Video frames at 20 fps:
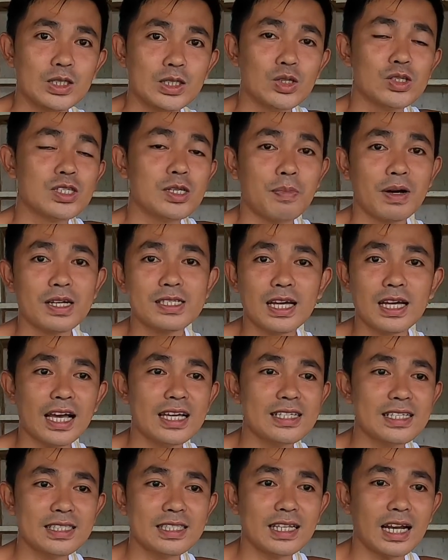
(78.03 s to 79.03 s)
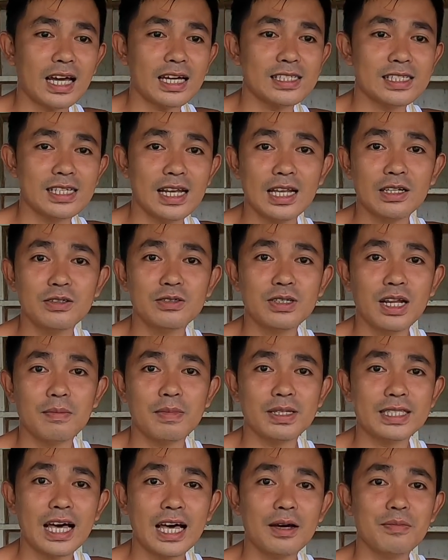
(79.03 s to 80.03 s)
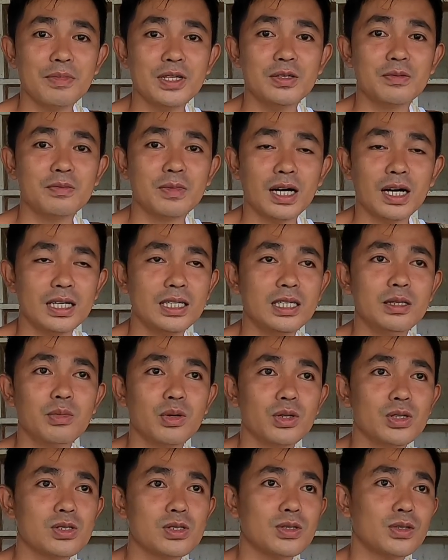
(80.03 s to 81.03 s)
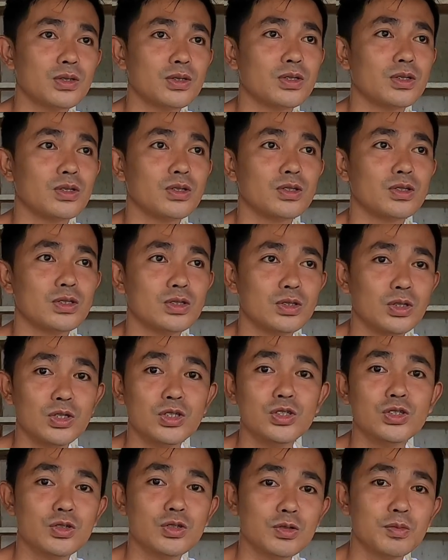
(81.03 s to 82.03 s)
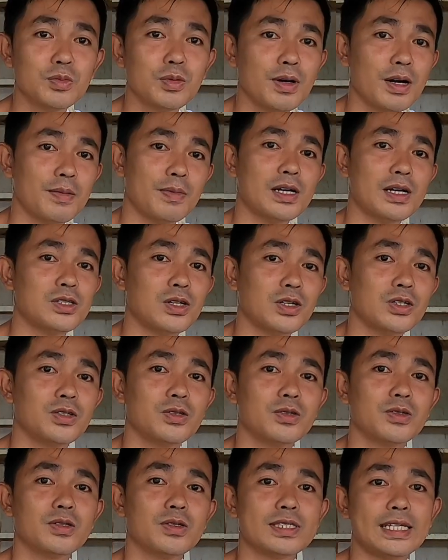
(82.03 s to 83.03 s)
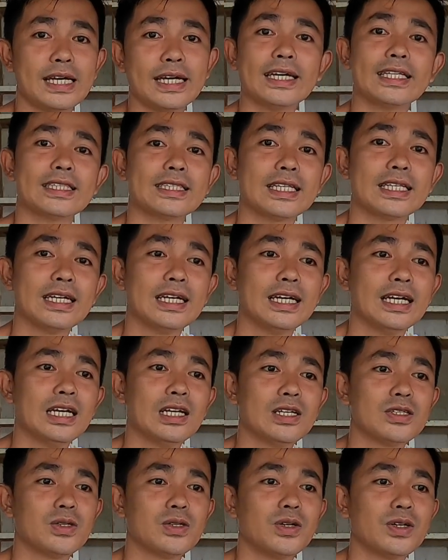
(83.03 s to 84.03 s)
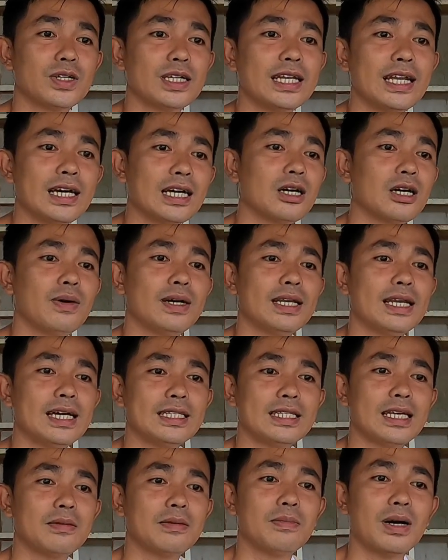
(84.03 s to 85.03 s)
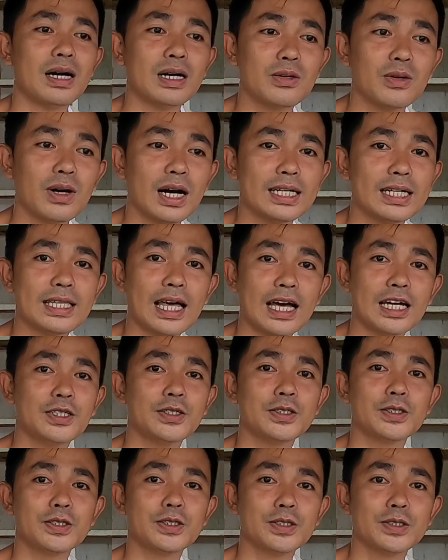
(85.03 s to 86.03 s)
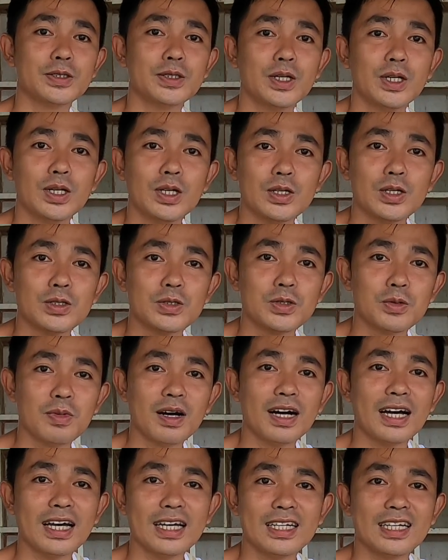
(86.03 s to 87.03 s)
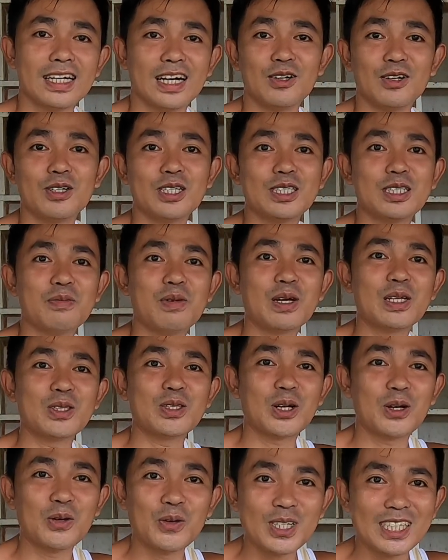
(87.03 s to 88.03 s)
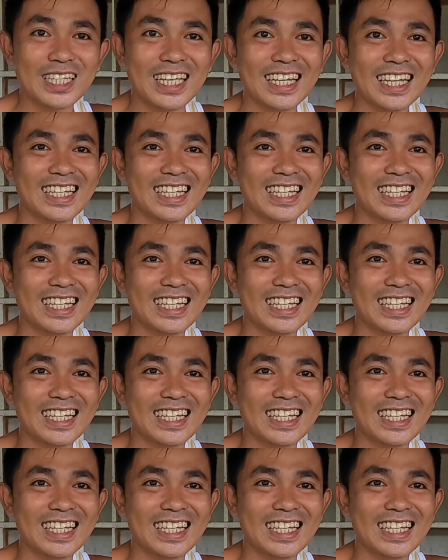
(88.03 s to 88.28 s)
doon sa pagsakay sa trucks, lalo na madami yung mga ibon. So, doon yung pumapasok yung sakit. So, ang ginagawa natin, bago nga tayo sumakay, uh, kulit ni Victor Hood,